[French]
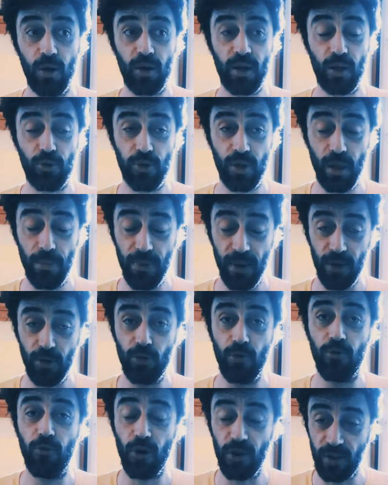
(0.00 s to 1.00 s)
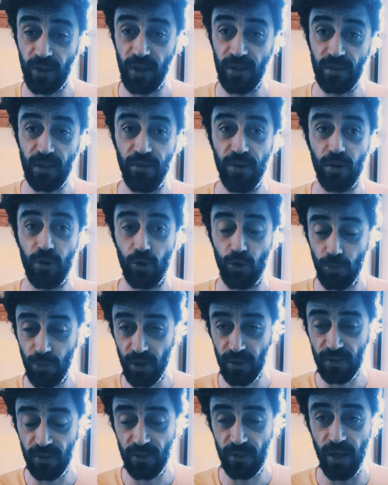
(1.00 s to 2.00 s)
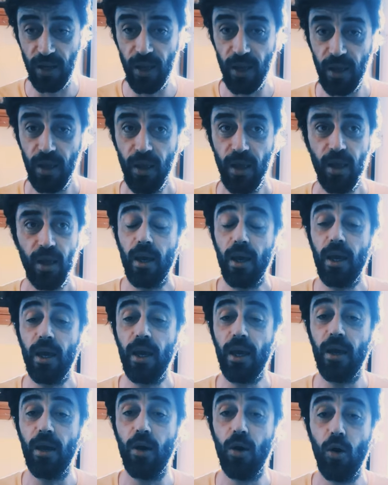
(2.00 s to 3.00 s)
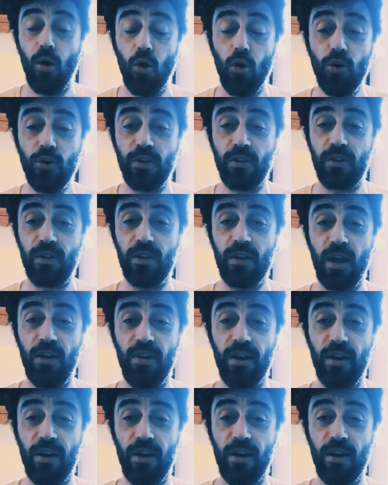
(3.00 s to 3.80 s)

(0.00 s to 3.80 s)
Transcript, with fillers: euh, quand on a parlé de Vortex avec euh, Thomas Sisley, et euh, aussi